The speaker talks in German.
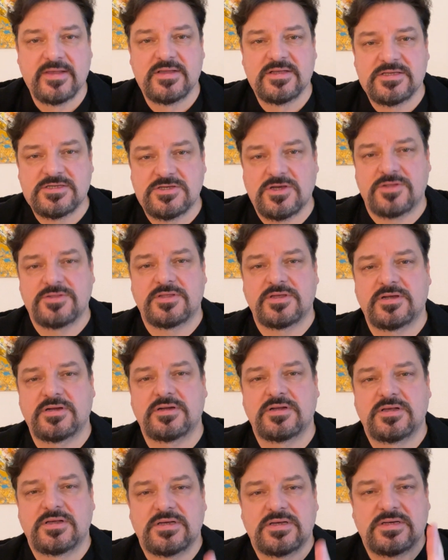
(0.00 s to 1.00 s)

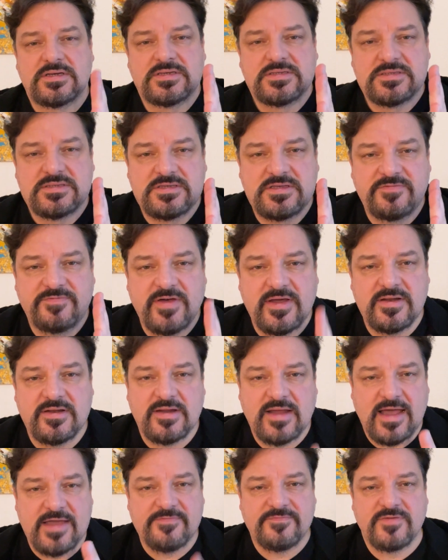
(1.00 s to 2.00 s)
sondern sie werden
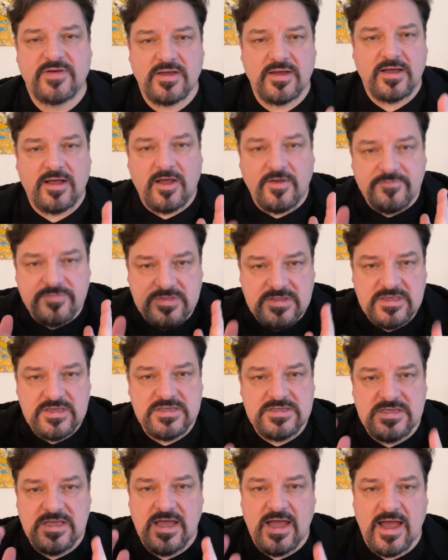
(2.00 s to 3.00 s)
einfach auf
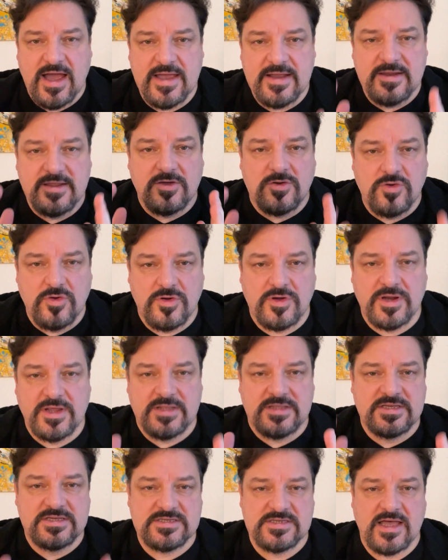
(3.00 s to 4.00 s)
diese eine
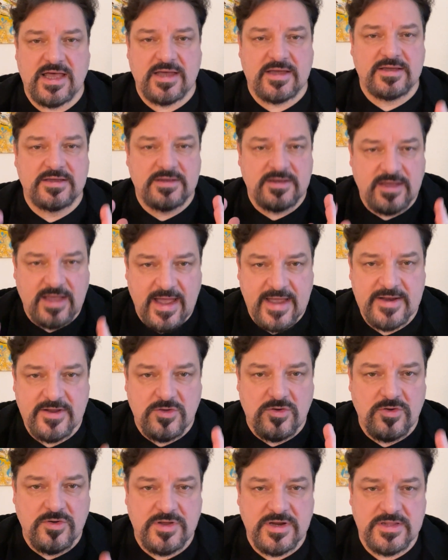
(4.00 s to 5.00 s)
konkrete Sache, eine
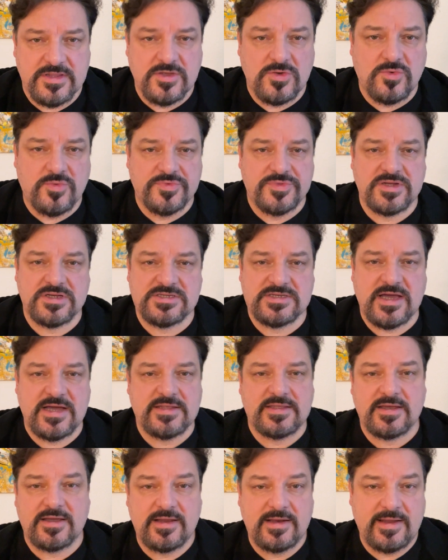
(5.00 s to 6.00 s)
konkrete
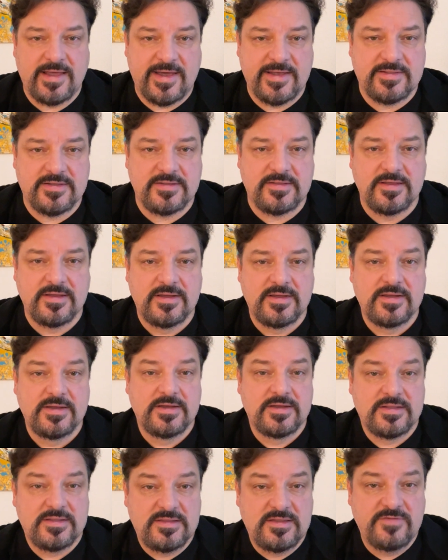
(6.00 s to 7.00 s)
Unterseite geleitet,
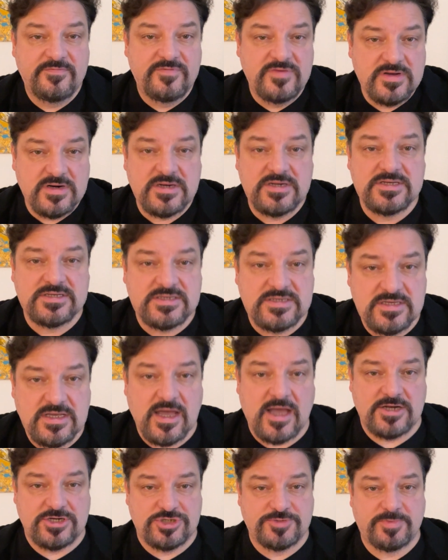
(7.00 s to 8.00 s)
die wirklich sie
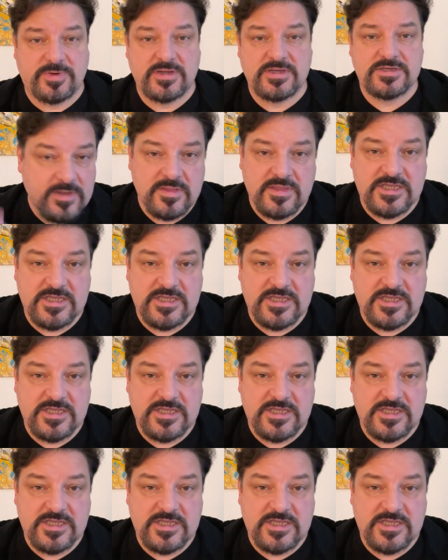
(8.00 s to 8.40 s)
anspricht.